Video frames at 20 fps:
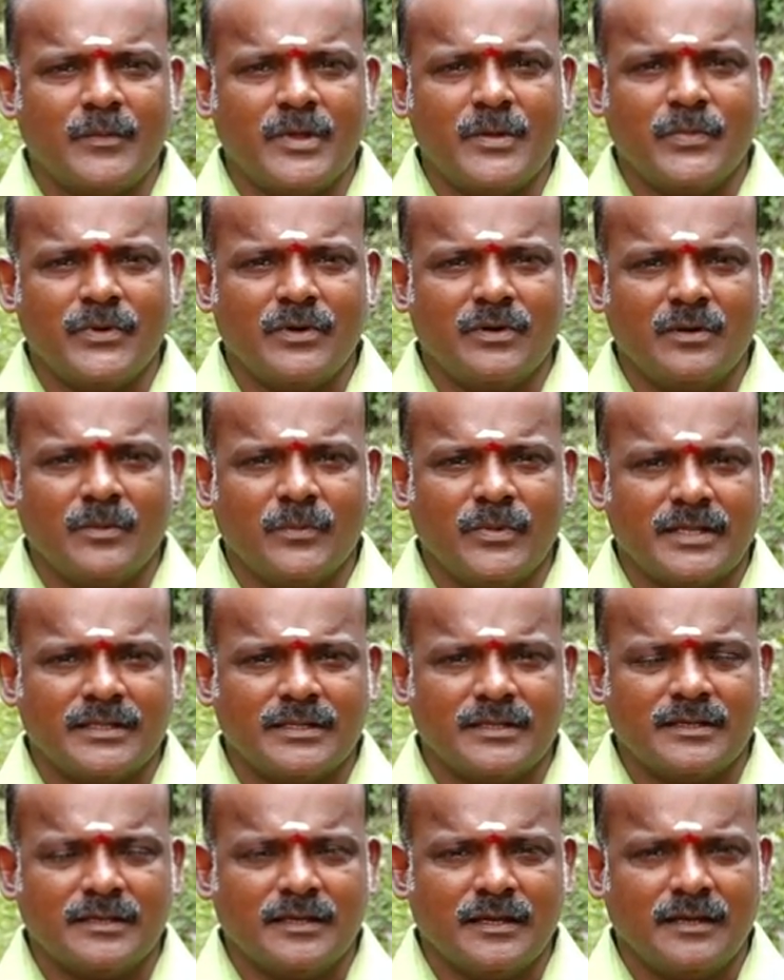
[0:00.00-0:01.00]
அமைப்புகளும்
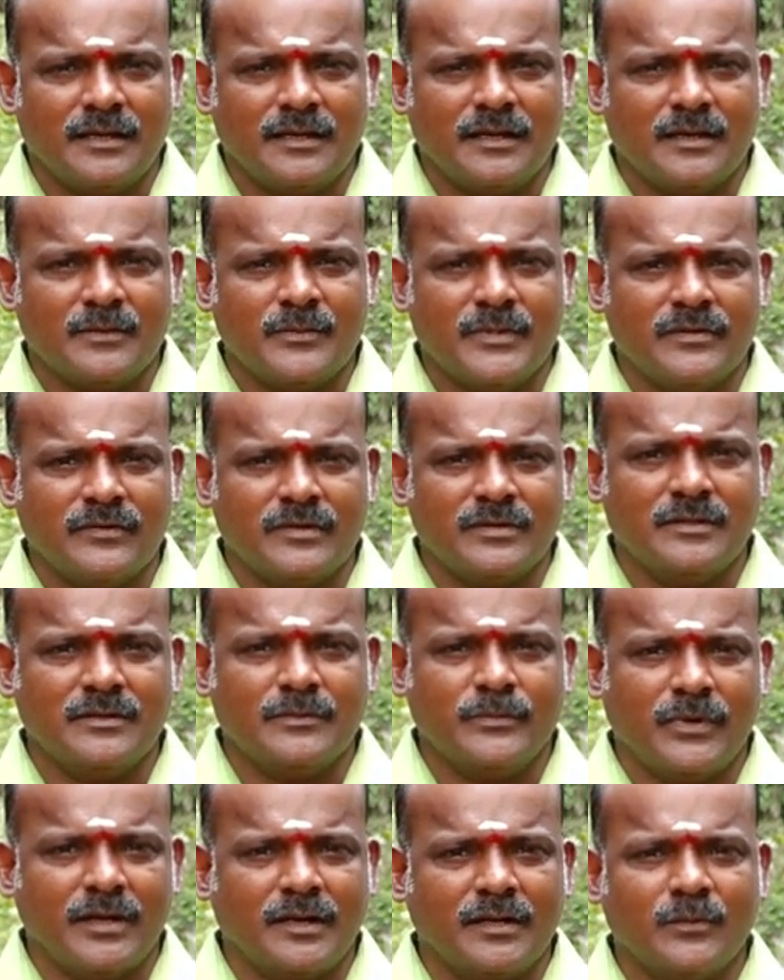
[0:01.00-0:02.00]
பார்த்திங்கன்னா எல்லாருமே வந்து
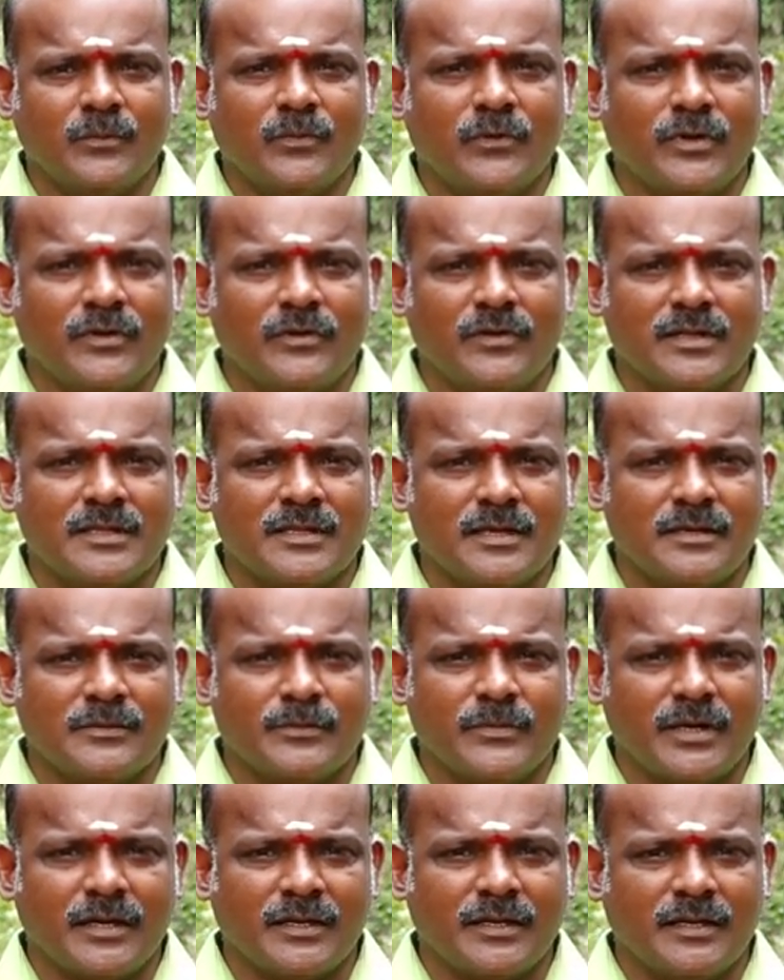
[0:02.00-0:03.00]
பண மோட்டிவில் தான்
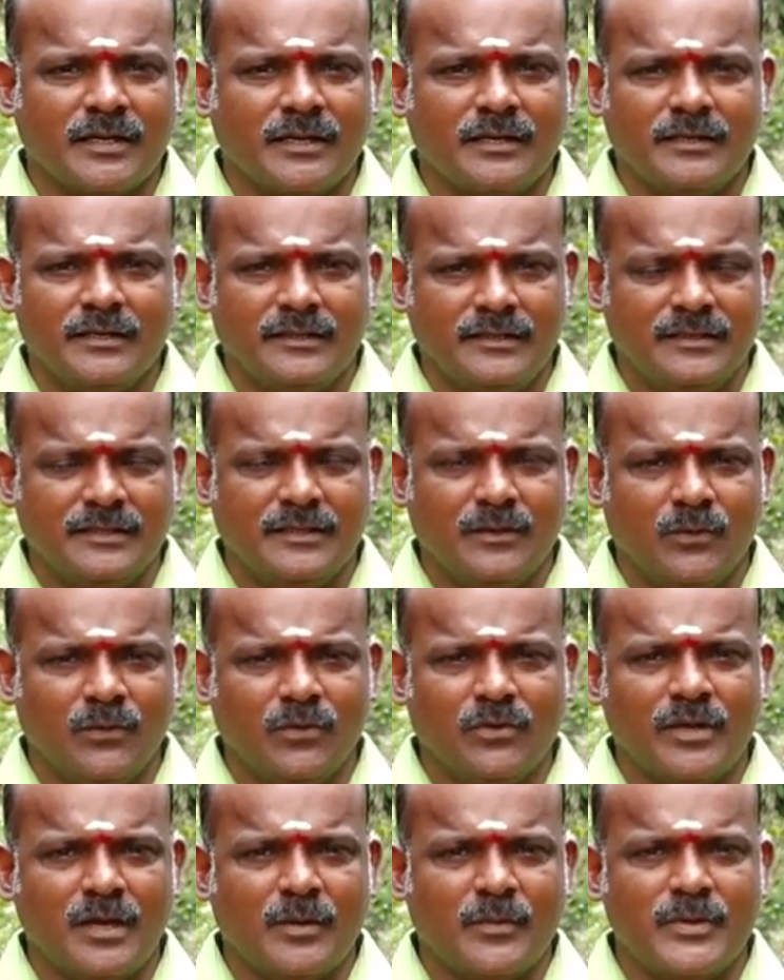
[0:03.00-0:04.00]
இருப்பாங்க இந்த
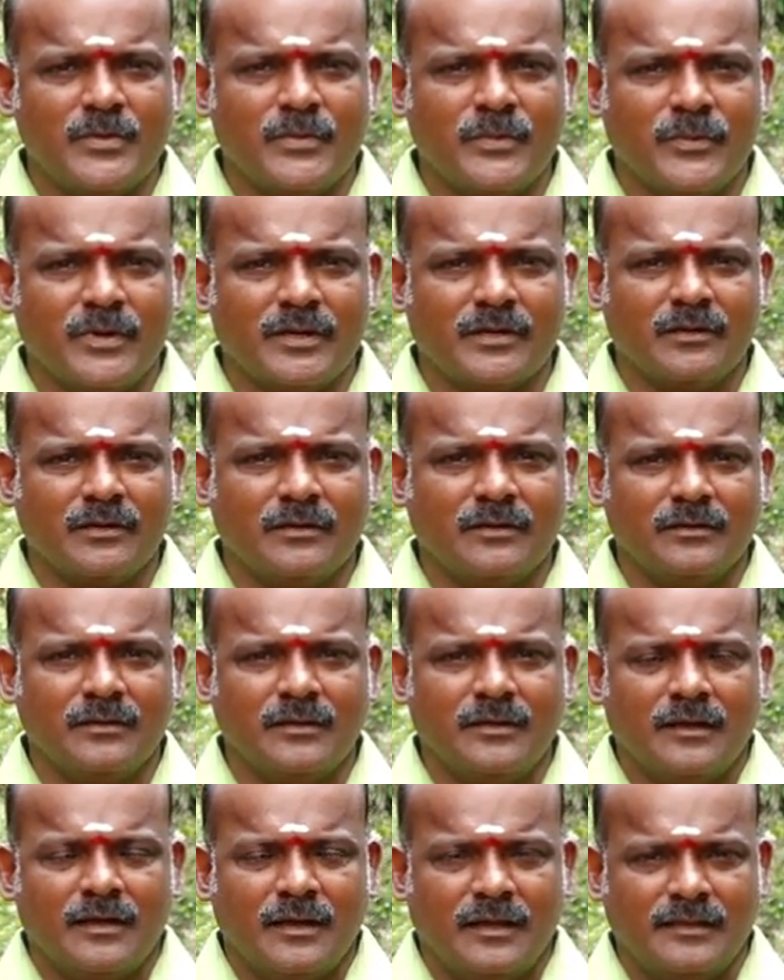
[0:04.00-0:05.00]
ஒரு அமைப்பு மட்டும்
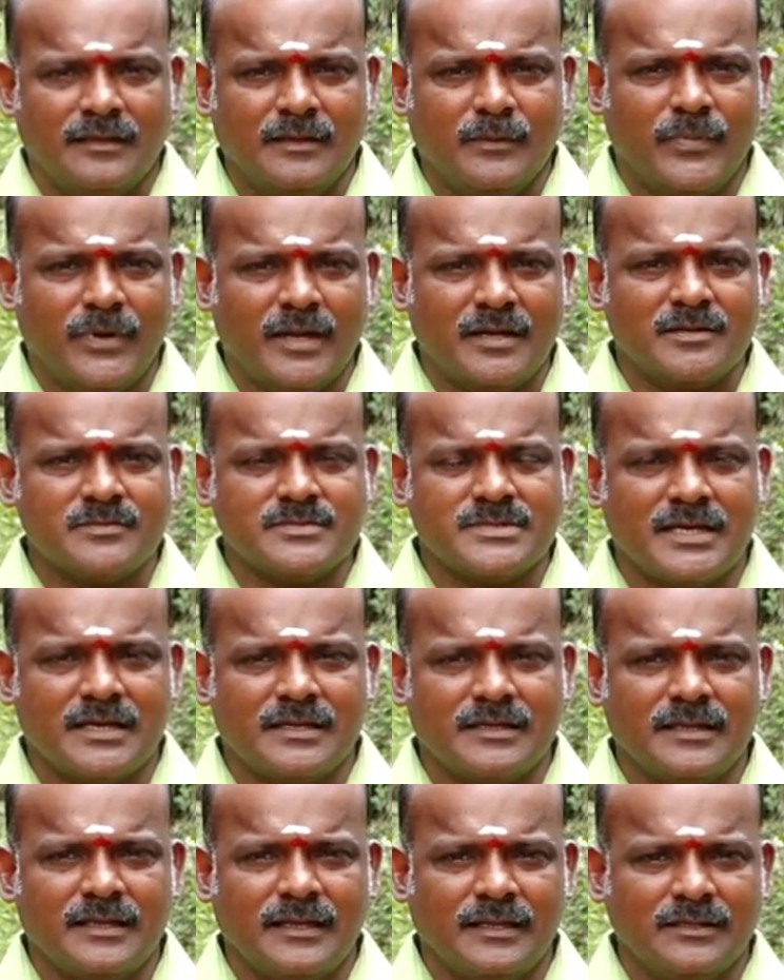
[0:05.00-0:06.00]
அந்த பணம்
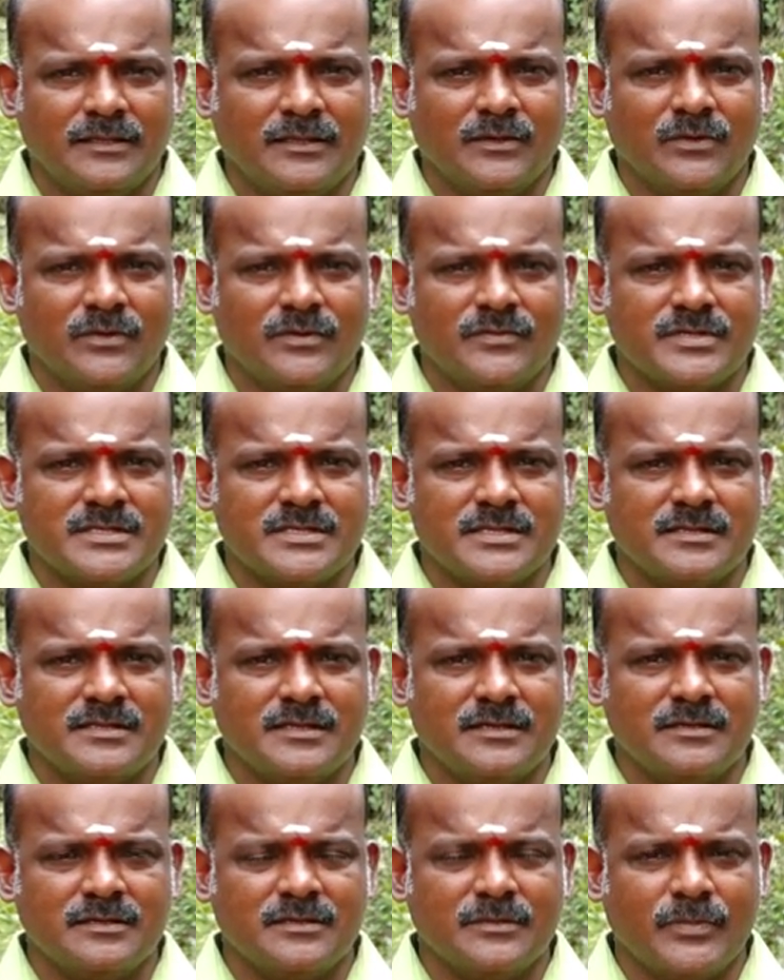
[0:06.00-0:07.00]
சார்ந்த எந்த ஒரு
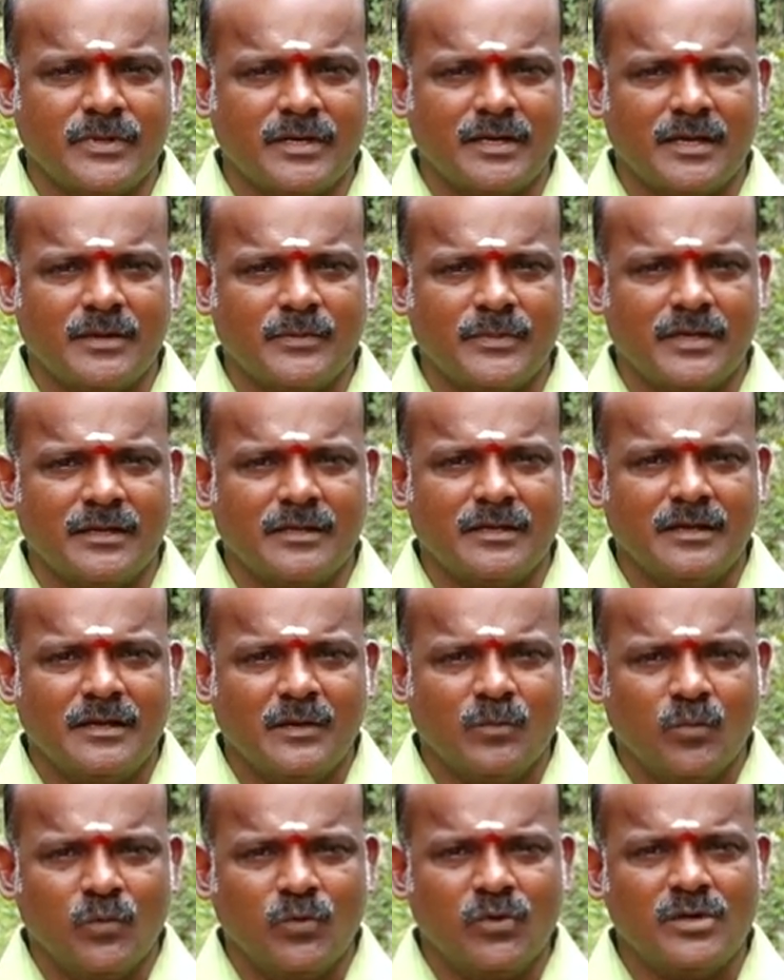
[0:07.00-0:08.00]
விஷயத்தையும் இது பண்ணாமல்
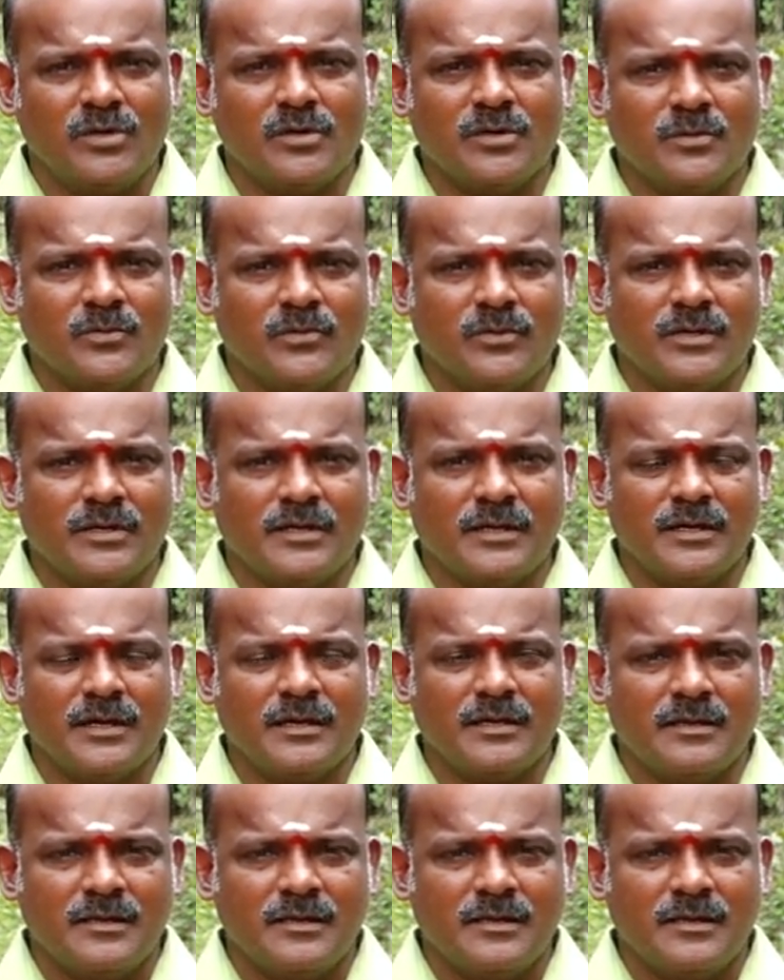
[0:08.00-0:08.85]
முழுக்க முழுக்க